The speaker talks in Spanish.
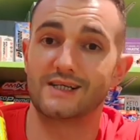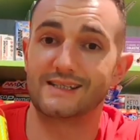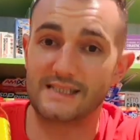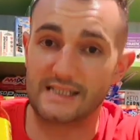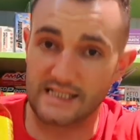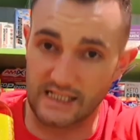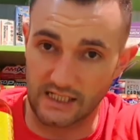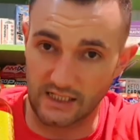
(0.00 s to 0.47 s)

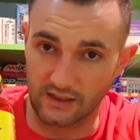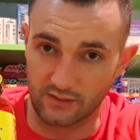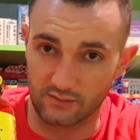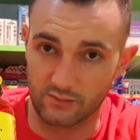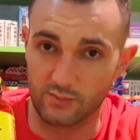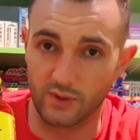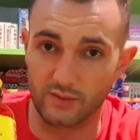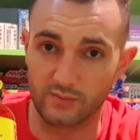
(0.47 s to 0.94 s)
Sí,
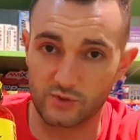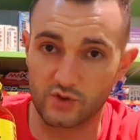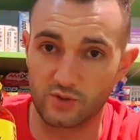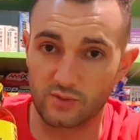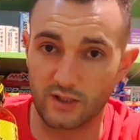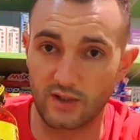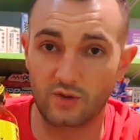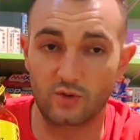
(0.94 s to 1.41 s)
podemos
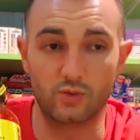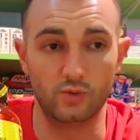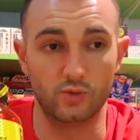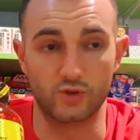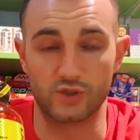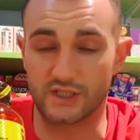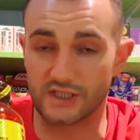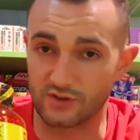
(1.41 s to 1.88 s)
tomar
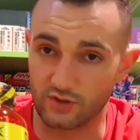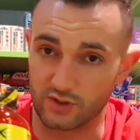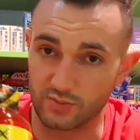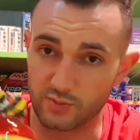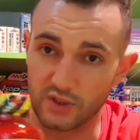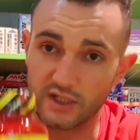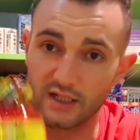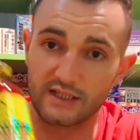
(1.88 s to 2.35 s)
juntos esto
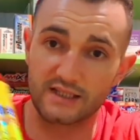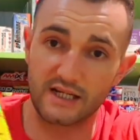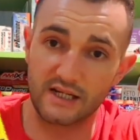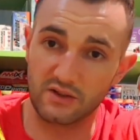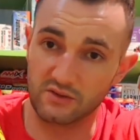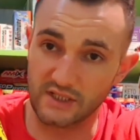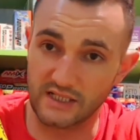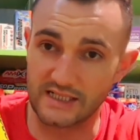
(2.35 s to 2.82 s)
después del
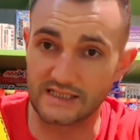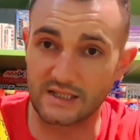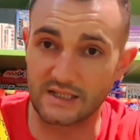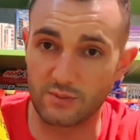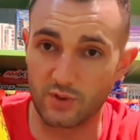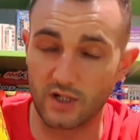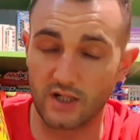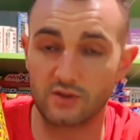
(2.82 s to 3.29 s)
entreno y esta
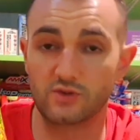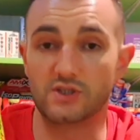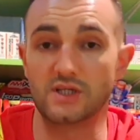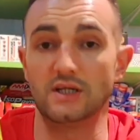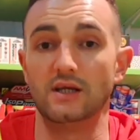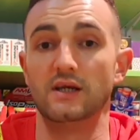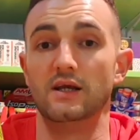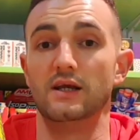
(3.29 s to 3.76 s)
por la noche.